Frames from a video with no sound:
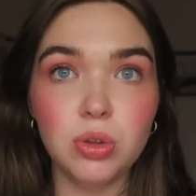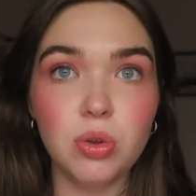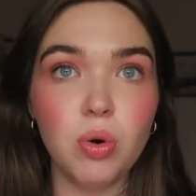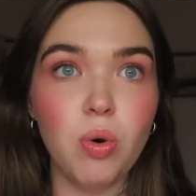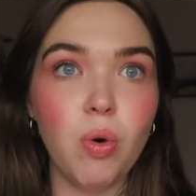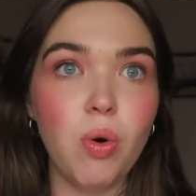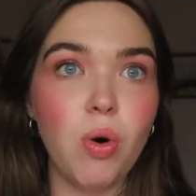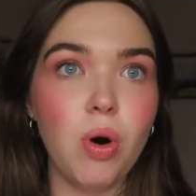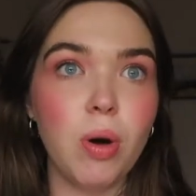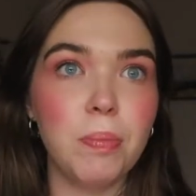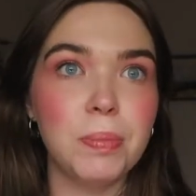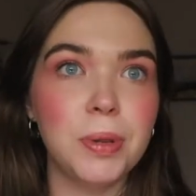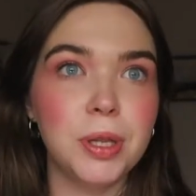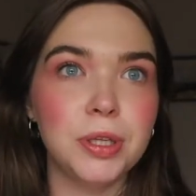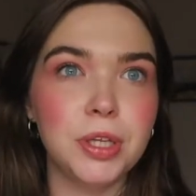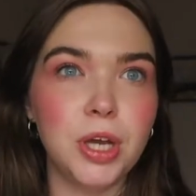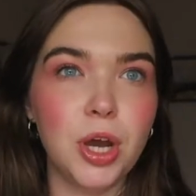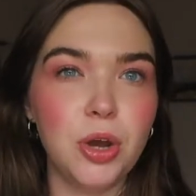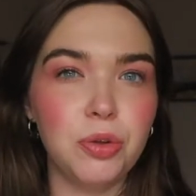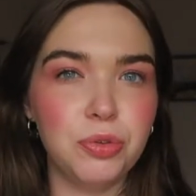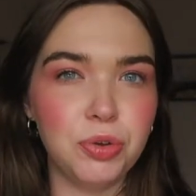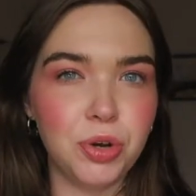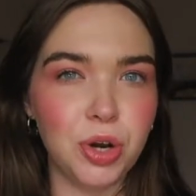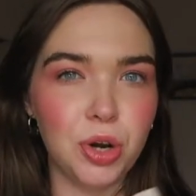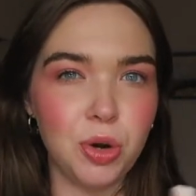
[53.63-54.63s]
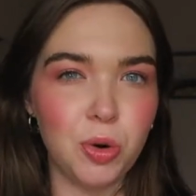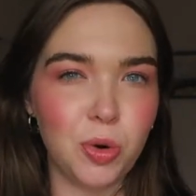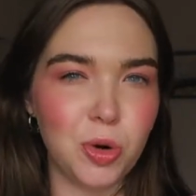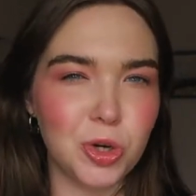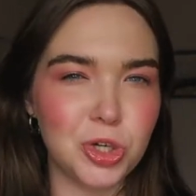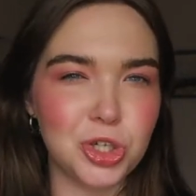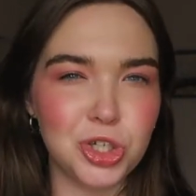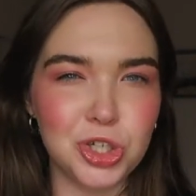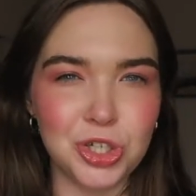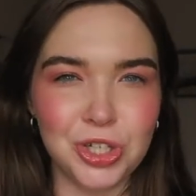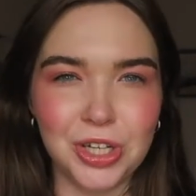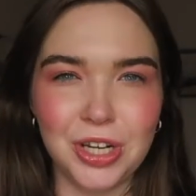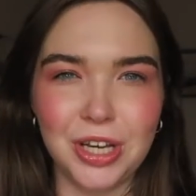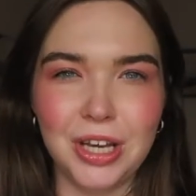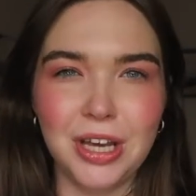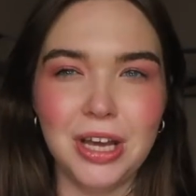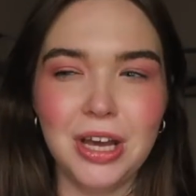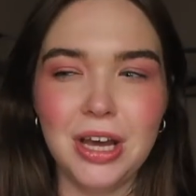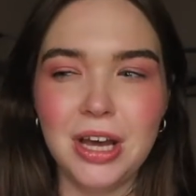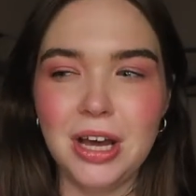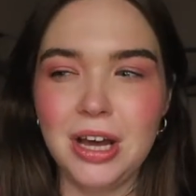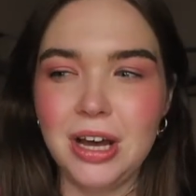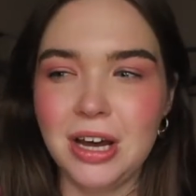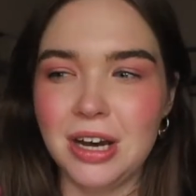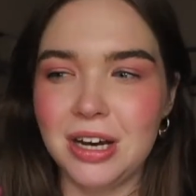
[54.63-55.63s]
но обладают хорошей
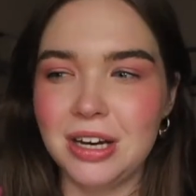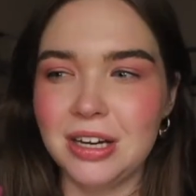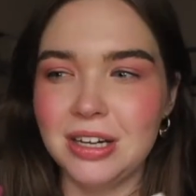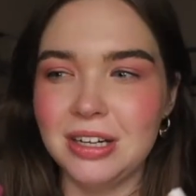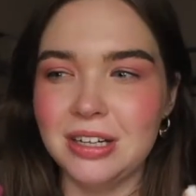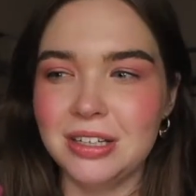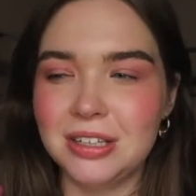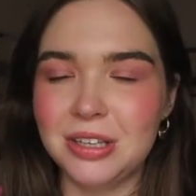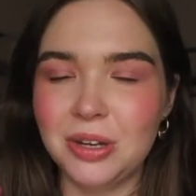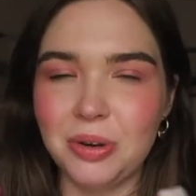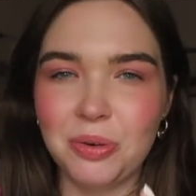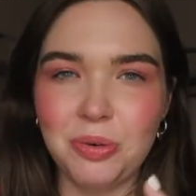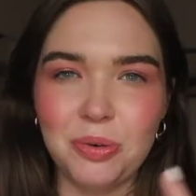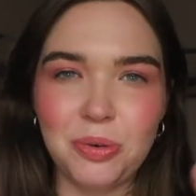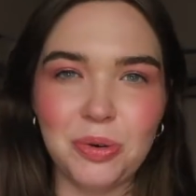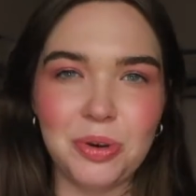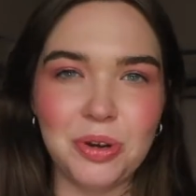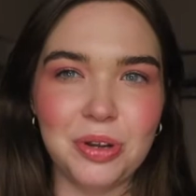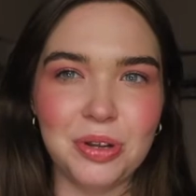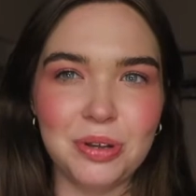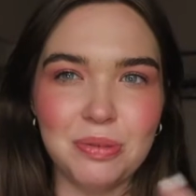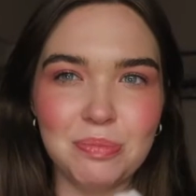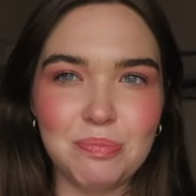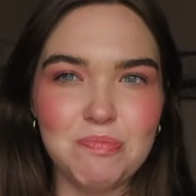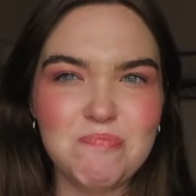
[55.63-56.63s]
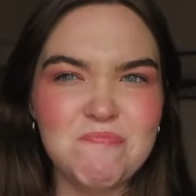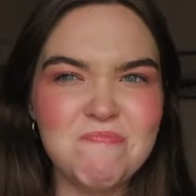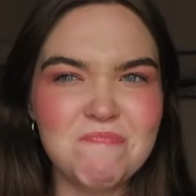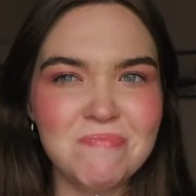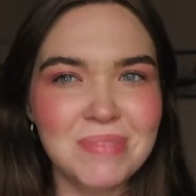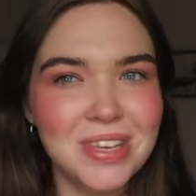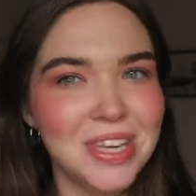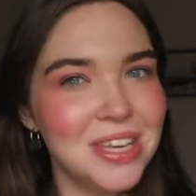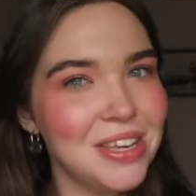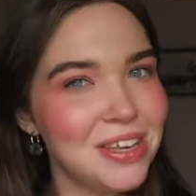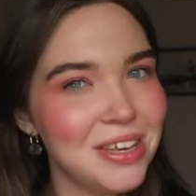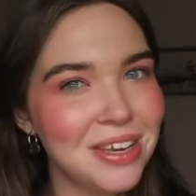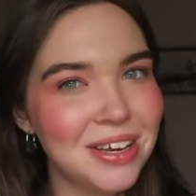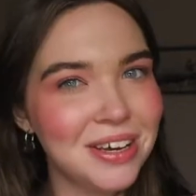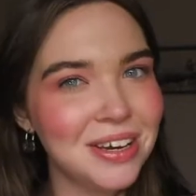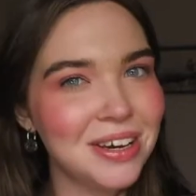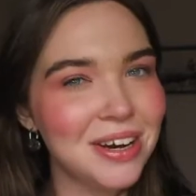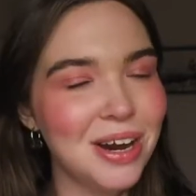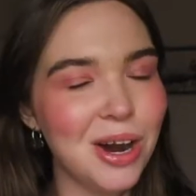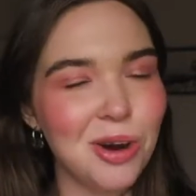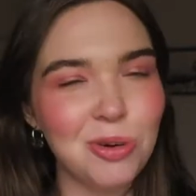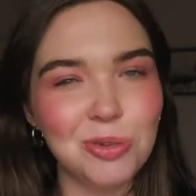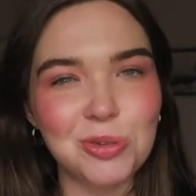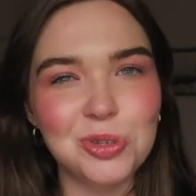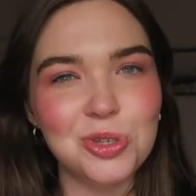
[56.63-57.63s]
э, такой
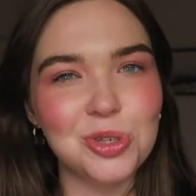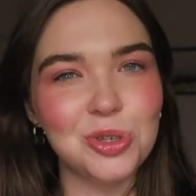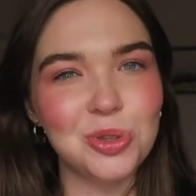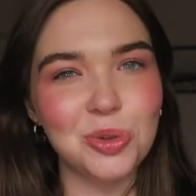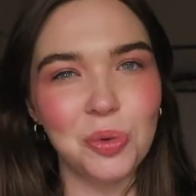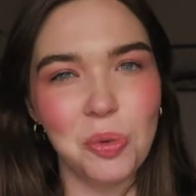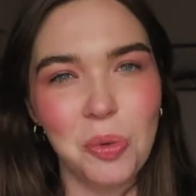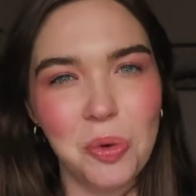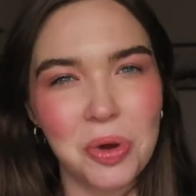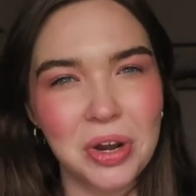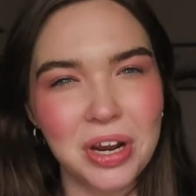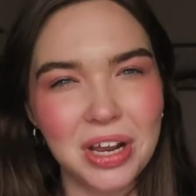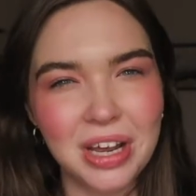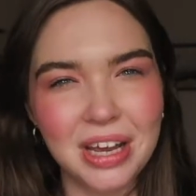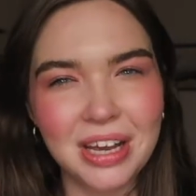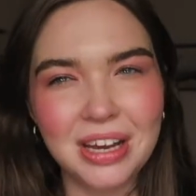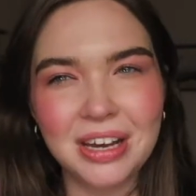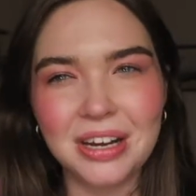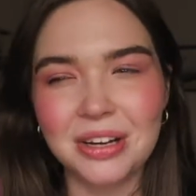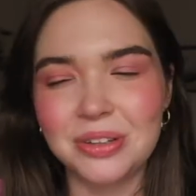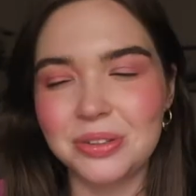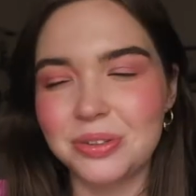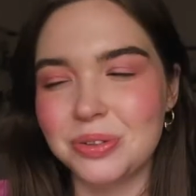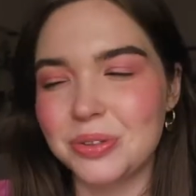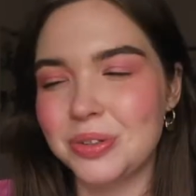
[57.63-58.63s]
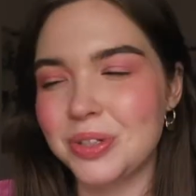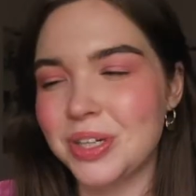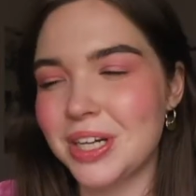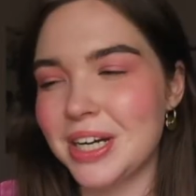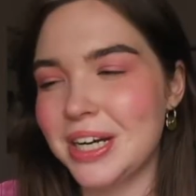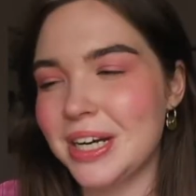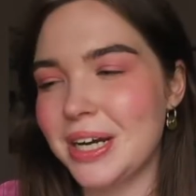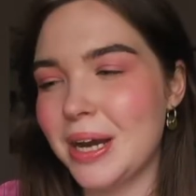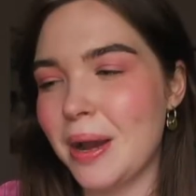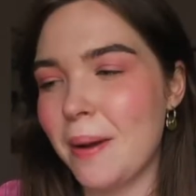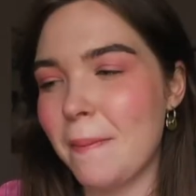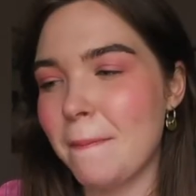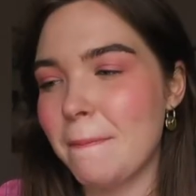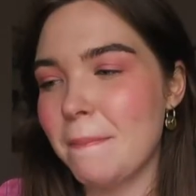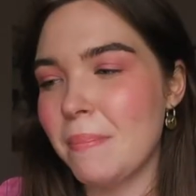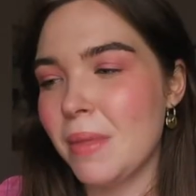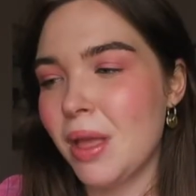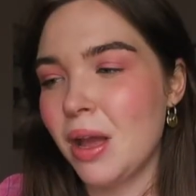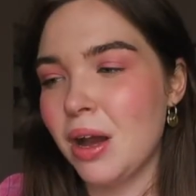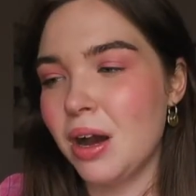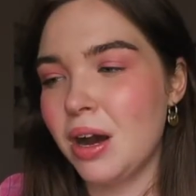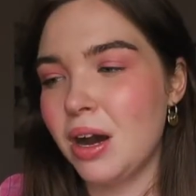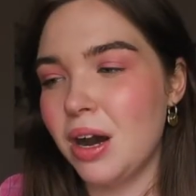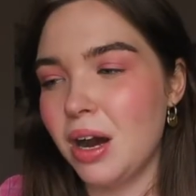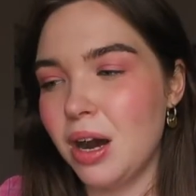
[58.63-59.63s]
мини-аудиторией, которая
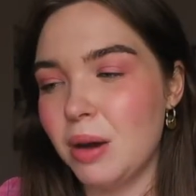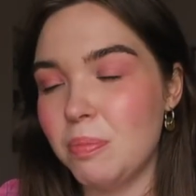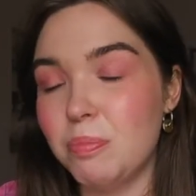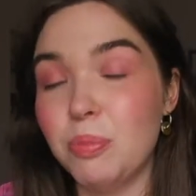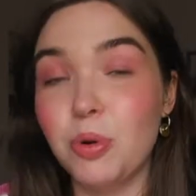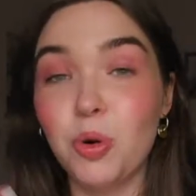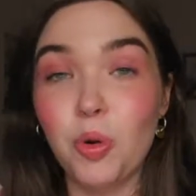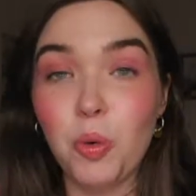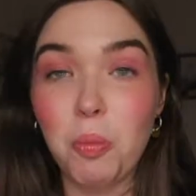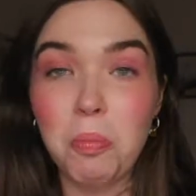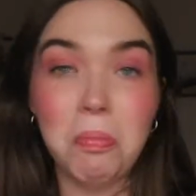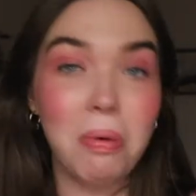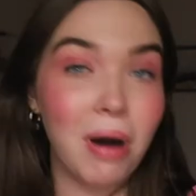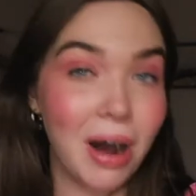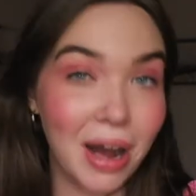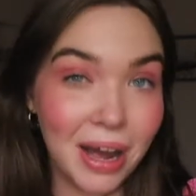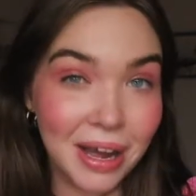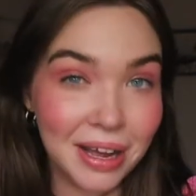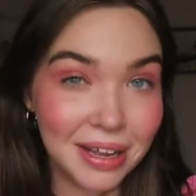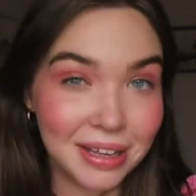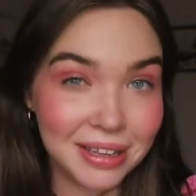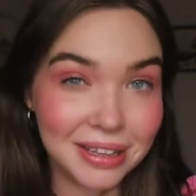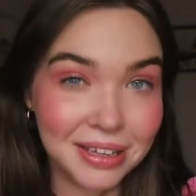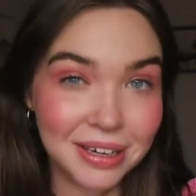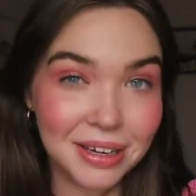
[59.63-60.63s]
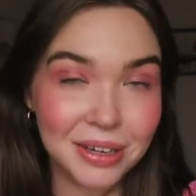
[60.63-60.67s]
э, покупает и